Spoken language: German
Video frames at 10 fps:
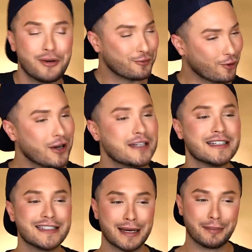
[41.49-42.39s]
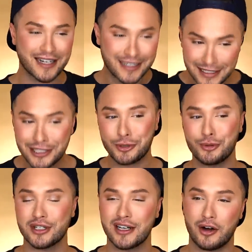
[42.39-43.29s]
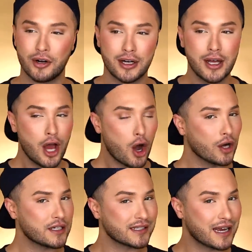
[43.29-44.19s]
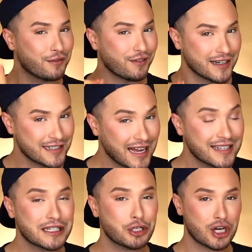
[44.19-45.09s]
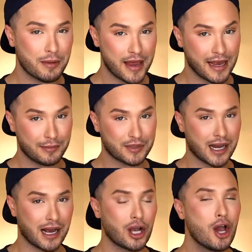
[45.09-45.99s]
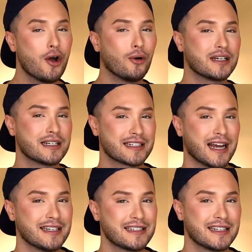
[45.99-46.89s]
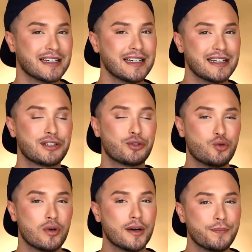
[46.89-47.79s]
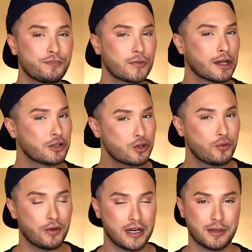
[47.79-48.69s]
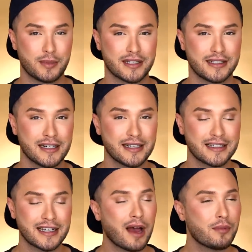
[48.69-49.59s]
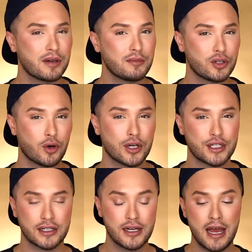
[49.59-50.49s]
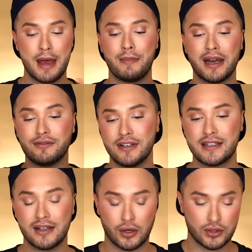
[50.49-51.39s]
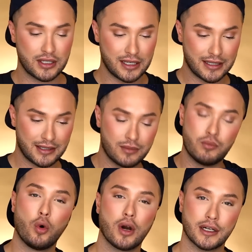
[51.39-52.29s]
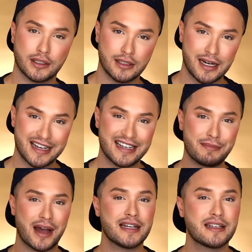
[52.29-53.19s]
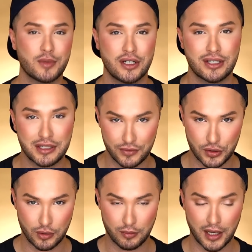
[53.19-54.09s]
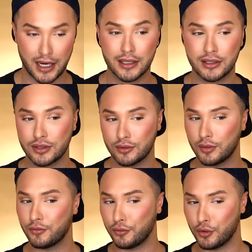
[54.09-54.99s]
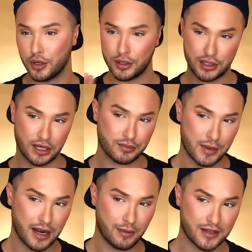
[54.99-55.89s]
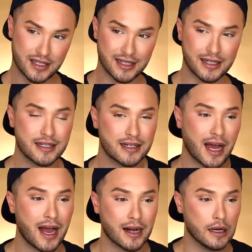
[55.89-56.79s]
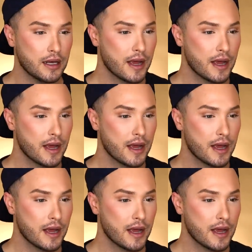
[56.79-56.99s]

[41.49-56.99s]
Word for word: Freunde, ich habe richtig gute Laune. Heute ist ein fantastischer Make-up-Tag. Und das Ganze ist nur zufällig passiert. Ich habe nämlich heute mein Wissen aus den letzten Monaten gemeinsam in dieses Video gebracht für das Make-up, was ich jetzt hier trage.